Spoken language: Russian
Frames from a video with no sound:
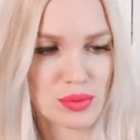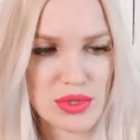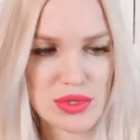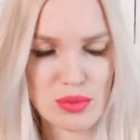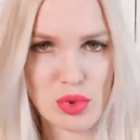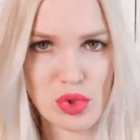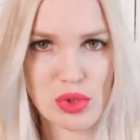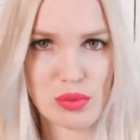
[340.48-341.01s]

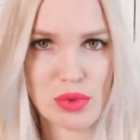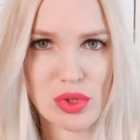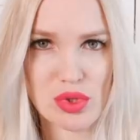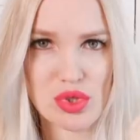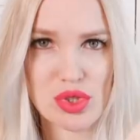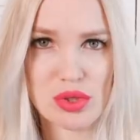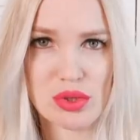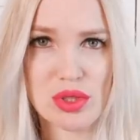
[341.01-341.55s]
Посмотрим,
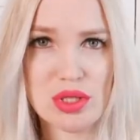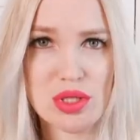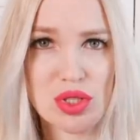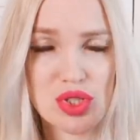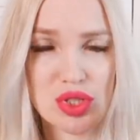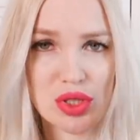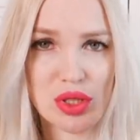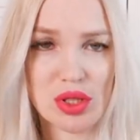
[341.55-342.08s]
короче, она
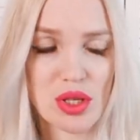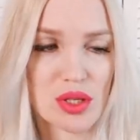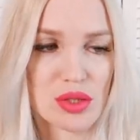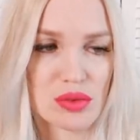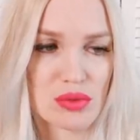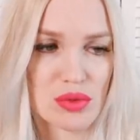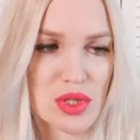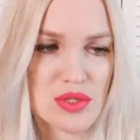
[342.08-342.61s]
достаточно так,
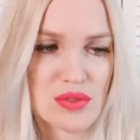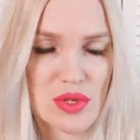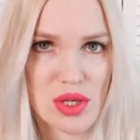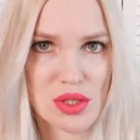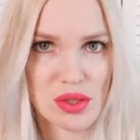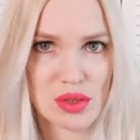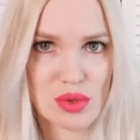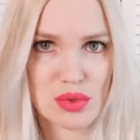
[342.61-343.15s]
ну,
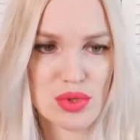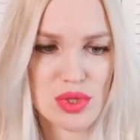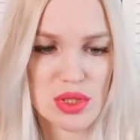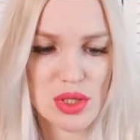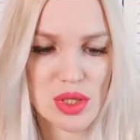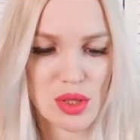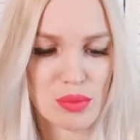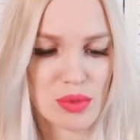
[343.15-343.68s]
развратно,
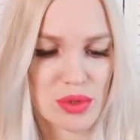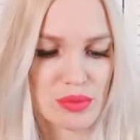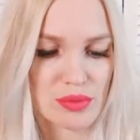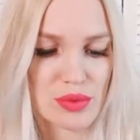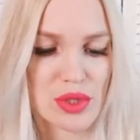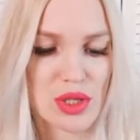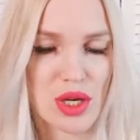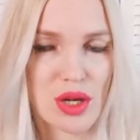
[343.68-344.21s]
трусы, как бы,
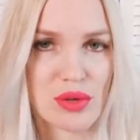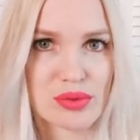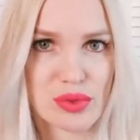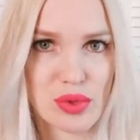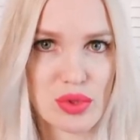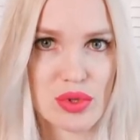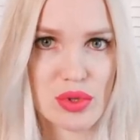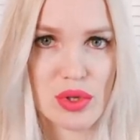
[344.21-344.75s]
не как
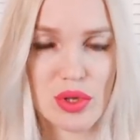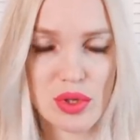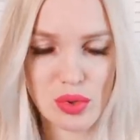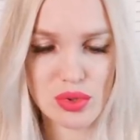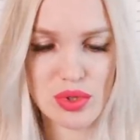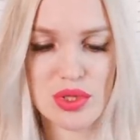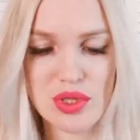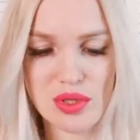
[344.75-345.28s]
в
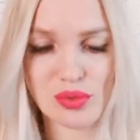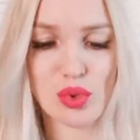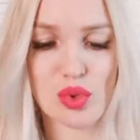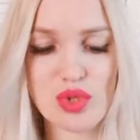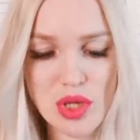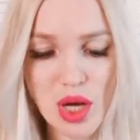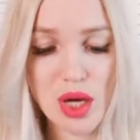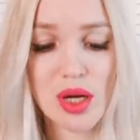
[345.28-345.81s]
крутиться в
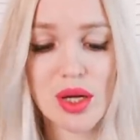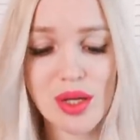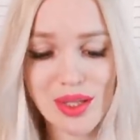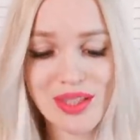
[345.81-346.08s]
трусах